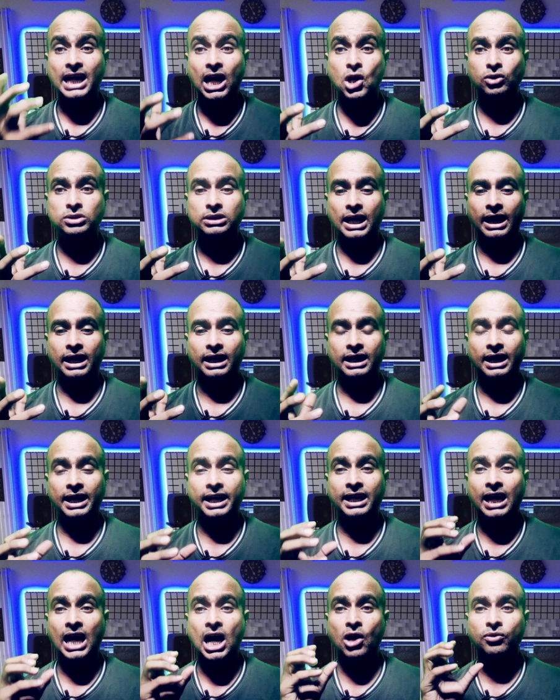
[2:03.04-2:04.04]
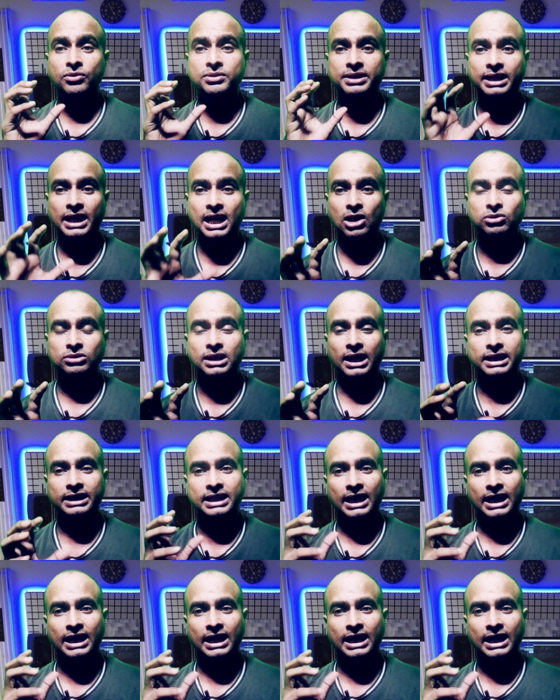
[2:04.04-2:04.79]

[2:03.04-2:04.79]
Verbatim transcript: क्या होता है अलाउड क्या होता है